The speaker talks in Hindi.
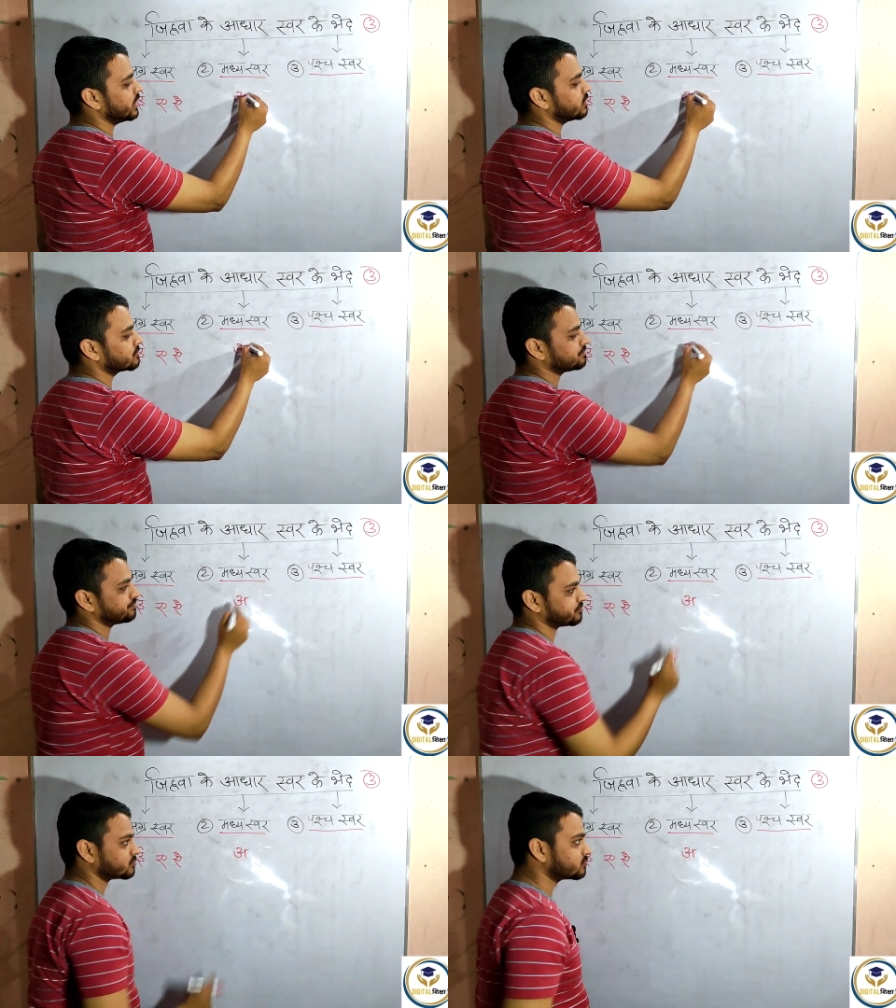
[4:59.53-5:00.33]
ठीक
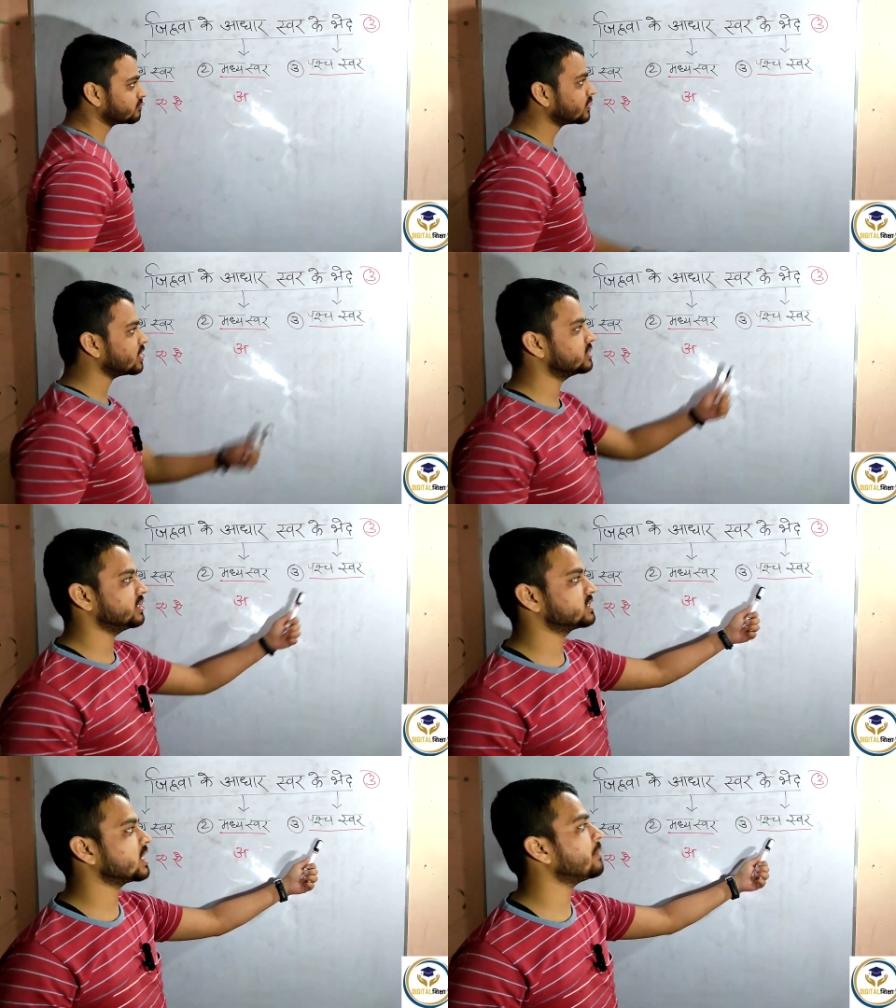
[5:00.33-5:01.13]

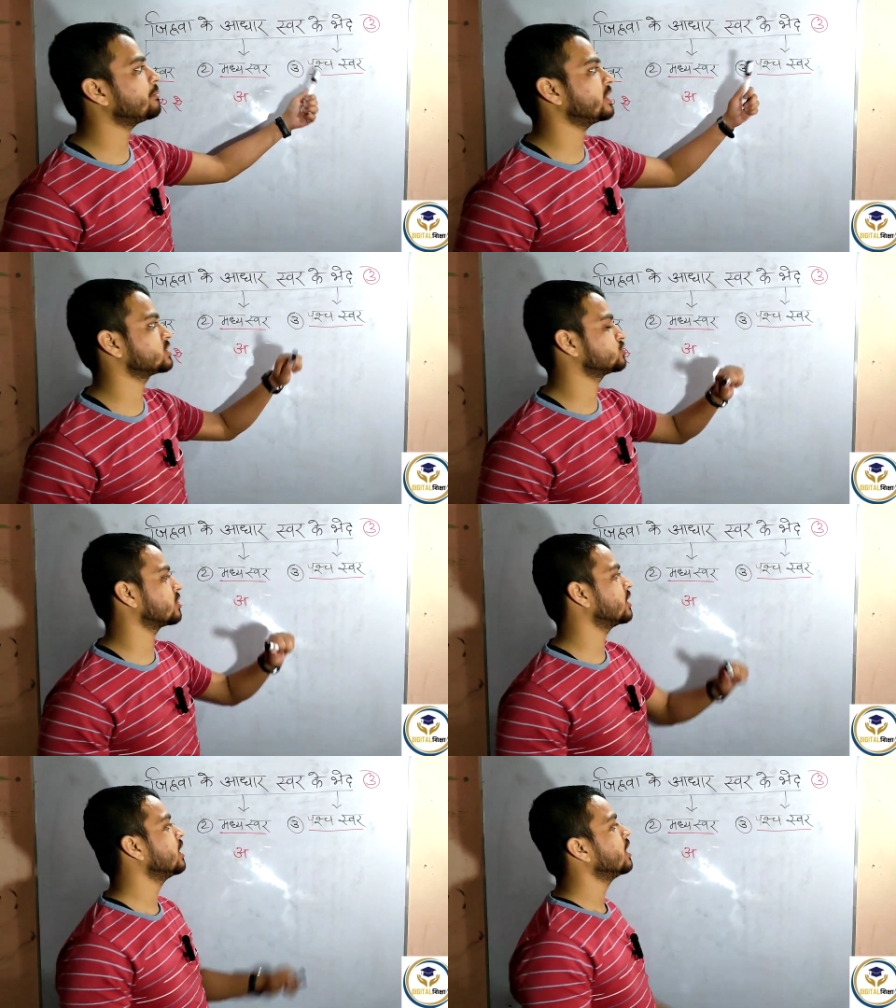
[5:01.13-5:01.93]
तीसरा पच
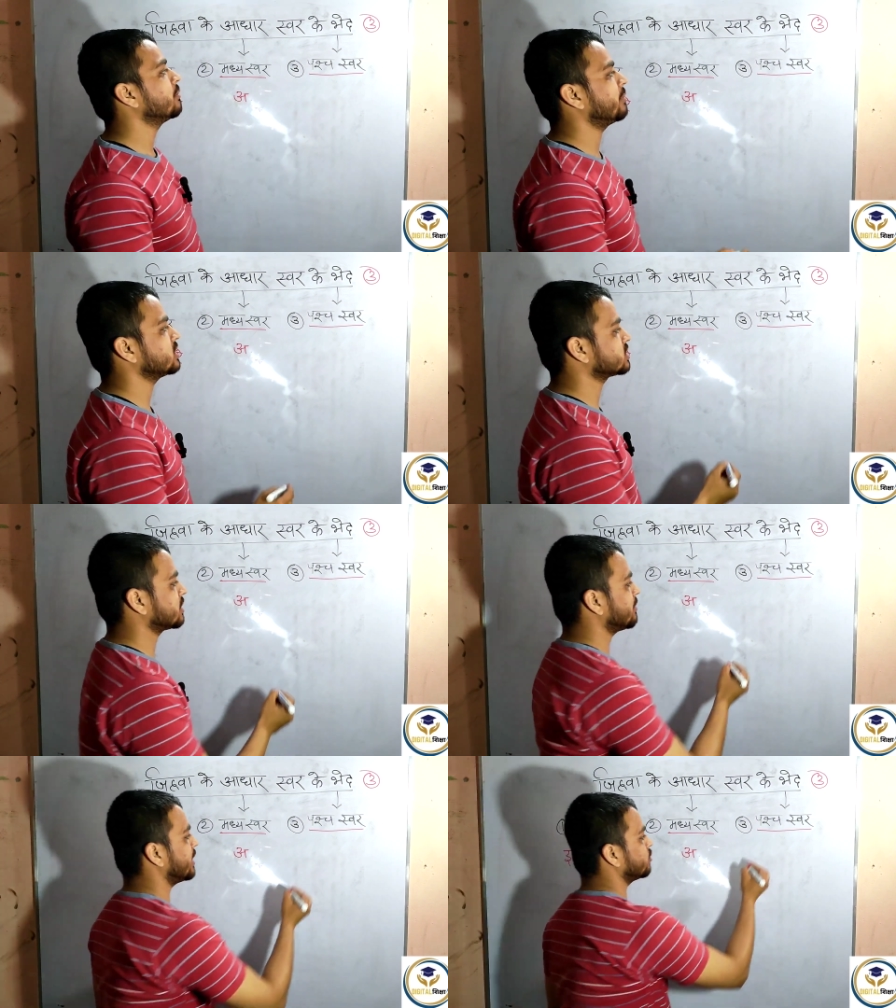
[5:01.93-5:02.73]
स्वर पच
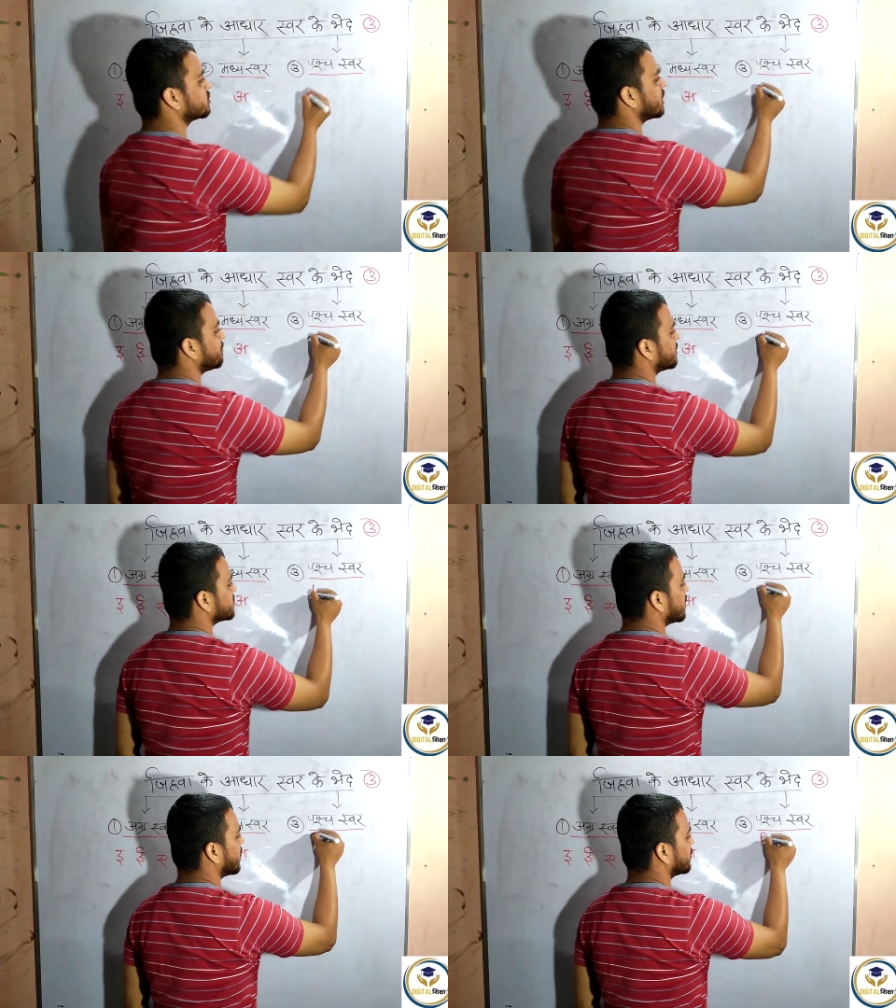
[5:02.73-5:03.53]
के माने होता है
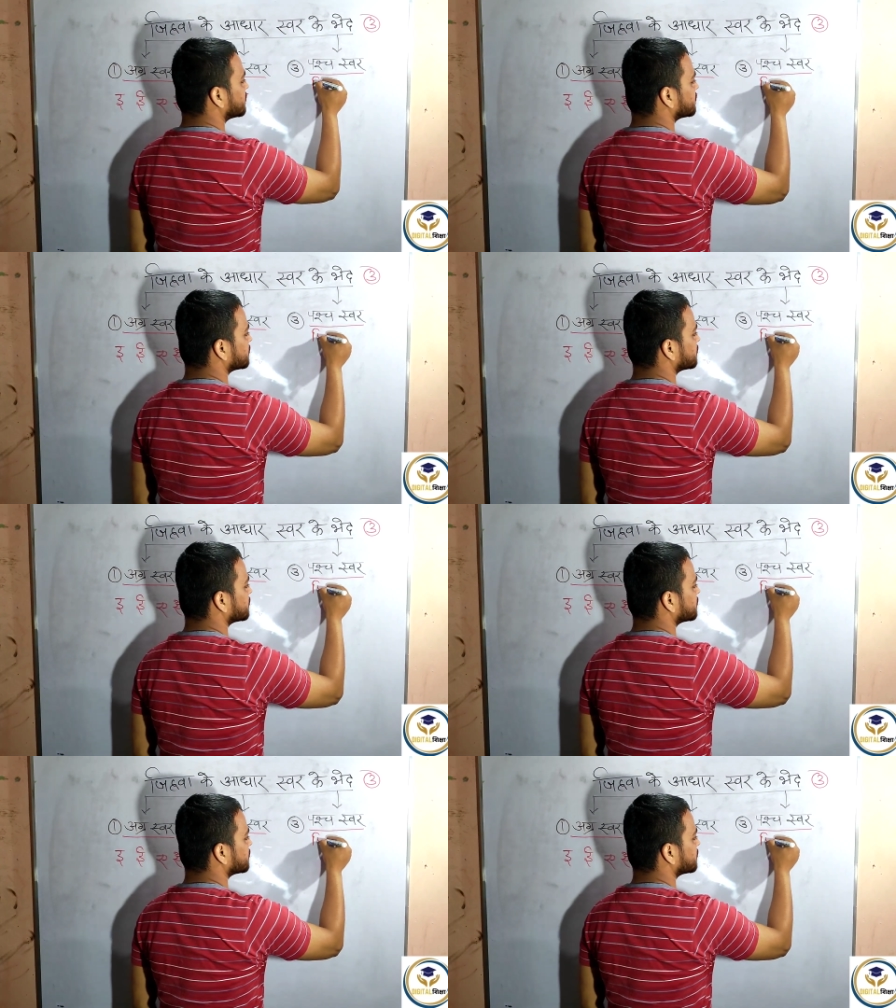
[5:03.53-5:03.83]
पिछला